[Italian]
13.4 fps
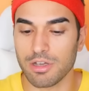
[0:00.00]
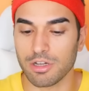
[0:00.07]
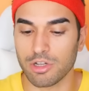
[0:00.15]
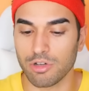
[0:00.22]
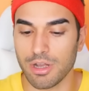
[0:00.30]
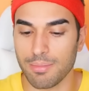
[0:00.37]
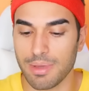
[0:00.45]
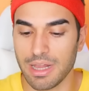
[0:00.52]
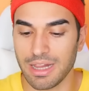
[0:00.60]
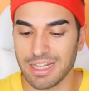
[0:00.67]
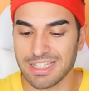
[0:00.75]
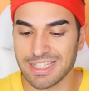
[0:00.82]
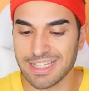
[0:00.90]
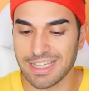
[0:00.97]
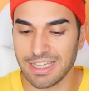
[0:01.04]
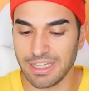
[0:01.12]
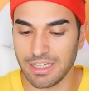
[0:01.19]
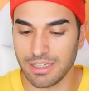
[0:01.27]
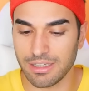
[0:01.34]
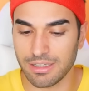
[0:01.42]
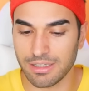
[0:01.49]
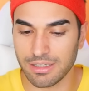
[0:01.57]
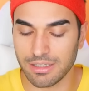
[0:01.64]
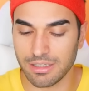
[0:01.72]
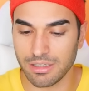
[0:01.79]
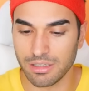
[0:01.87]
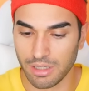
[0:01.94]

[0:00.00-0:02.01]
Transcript: anche una bella skin